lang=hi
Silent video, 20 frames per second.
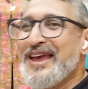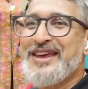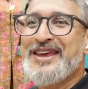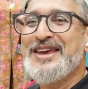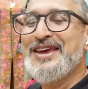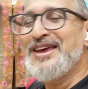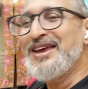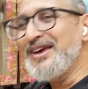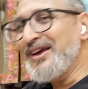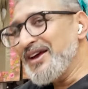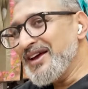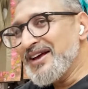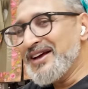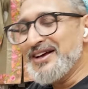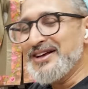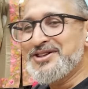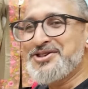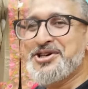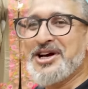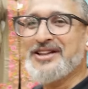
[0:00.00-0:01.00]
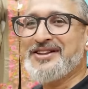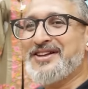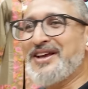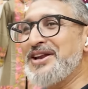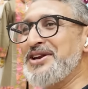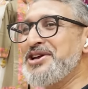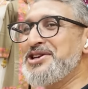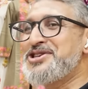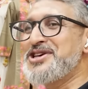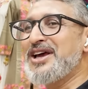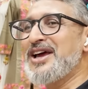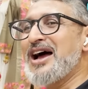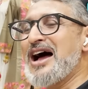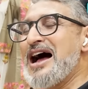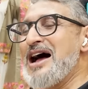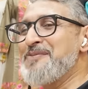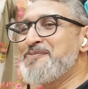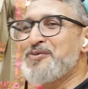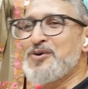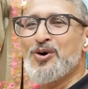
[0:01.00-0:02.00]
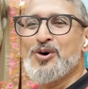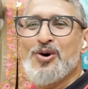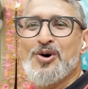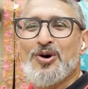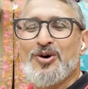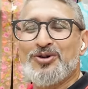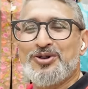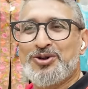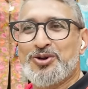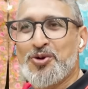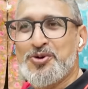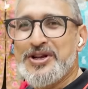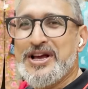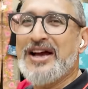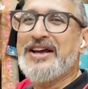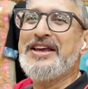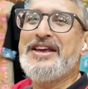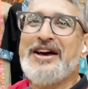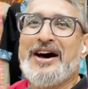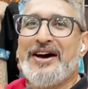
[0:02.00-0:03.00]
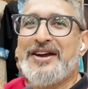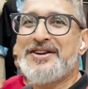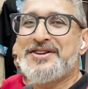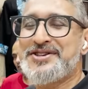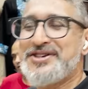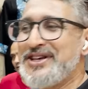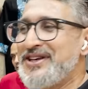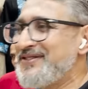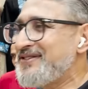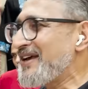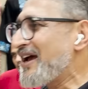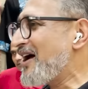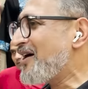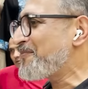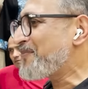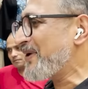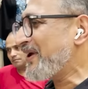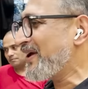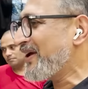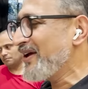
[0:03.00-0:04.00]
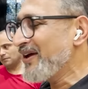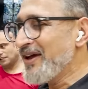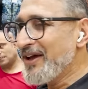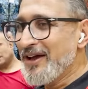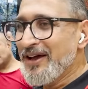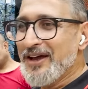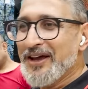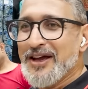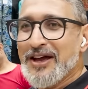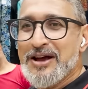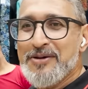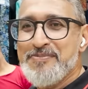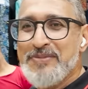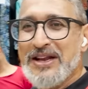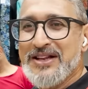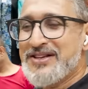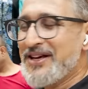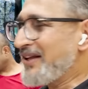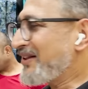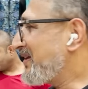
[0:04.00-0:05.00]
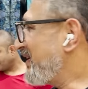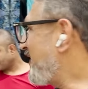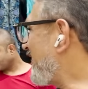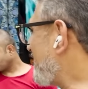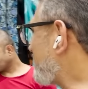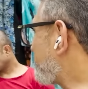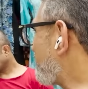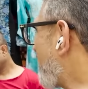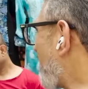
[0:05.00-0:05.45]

एक ही छत के नीचे आपको दुनिया की हर चीज़ यहाँ पे मिल, मिल जाती है